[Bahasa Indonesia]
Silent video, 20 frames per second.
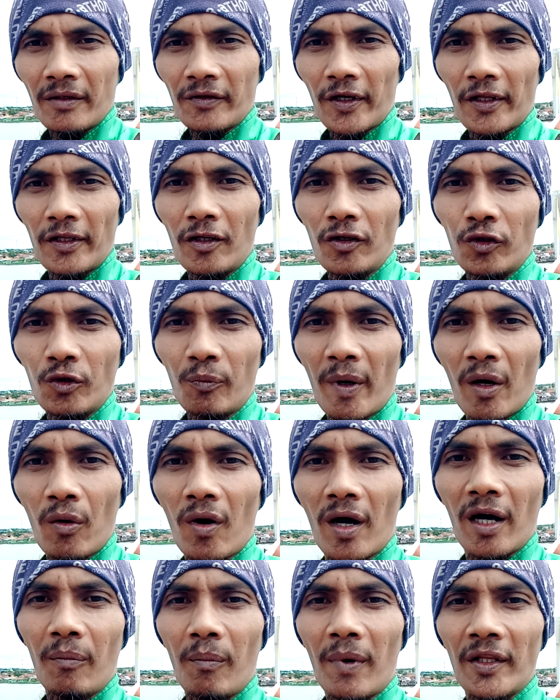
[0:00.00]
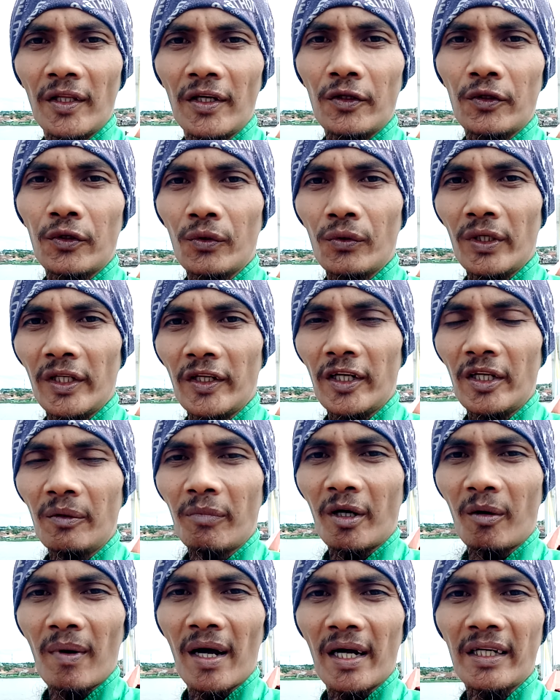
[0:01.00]
channel itu Pak Wahmat itu
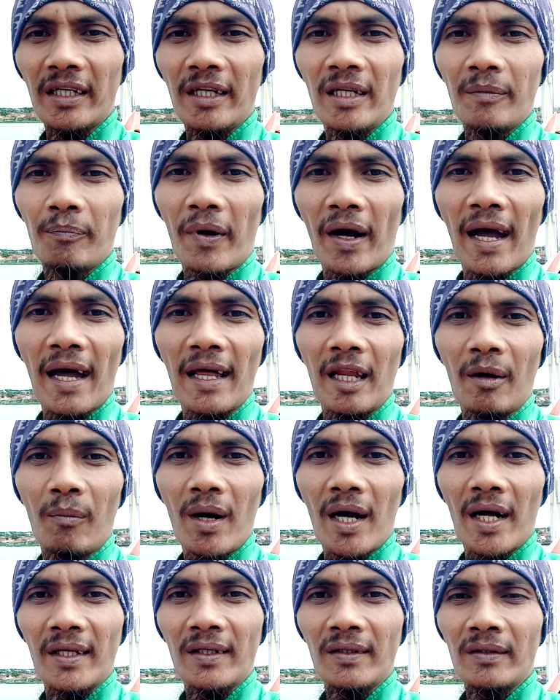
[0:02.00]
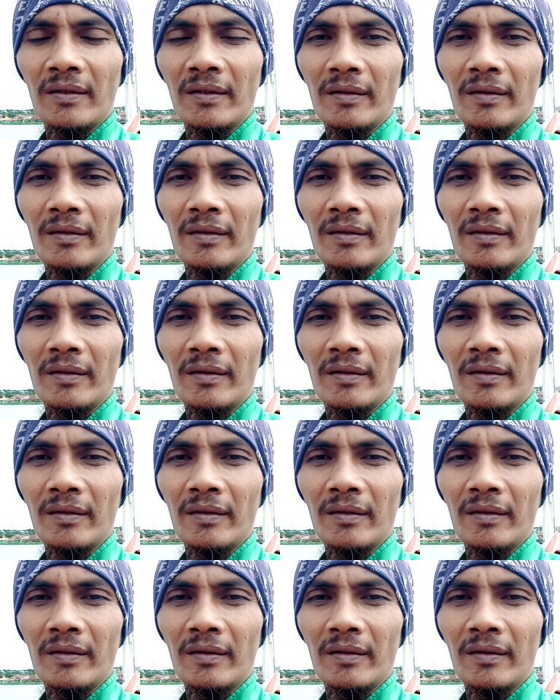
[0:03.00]
ingin berbagi pengalaman